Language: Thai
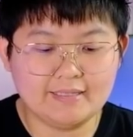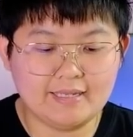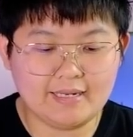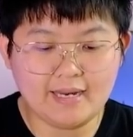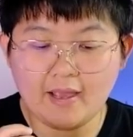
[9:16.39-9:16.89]

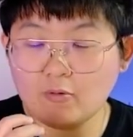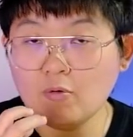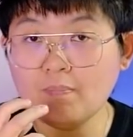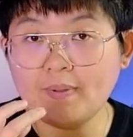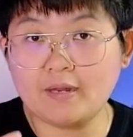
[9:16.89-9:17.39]
ที่นี่เนี่ย
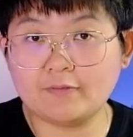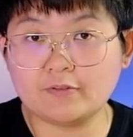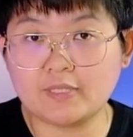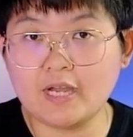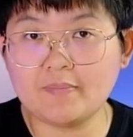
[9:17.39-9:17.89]
อุ้มเปลี่ยนฟิ
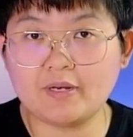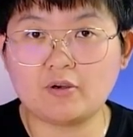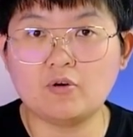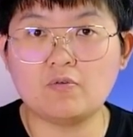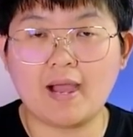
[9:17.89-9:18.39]
ลเตอร์เป็น
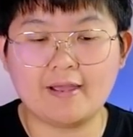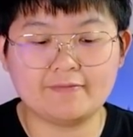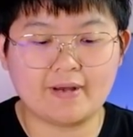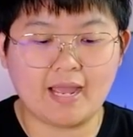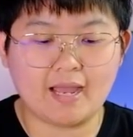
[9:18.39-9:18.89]
Go
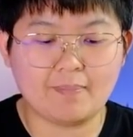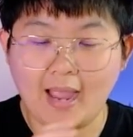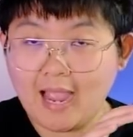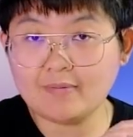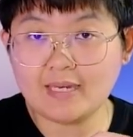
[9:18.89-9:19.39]
Wife นะคะ
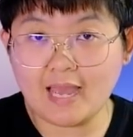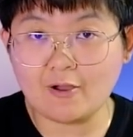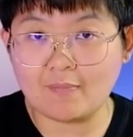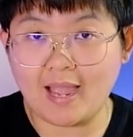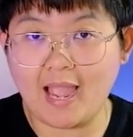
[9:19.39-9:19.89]
ภาพที่ได้
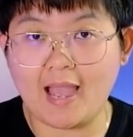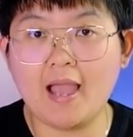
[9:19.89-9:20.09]
ออกมา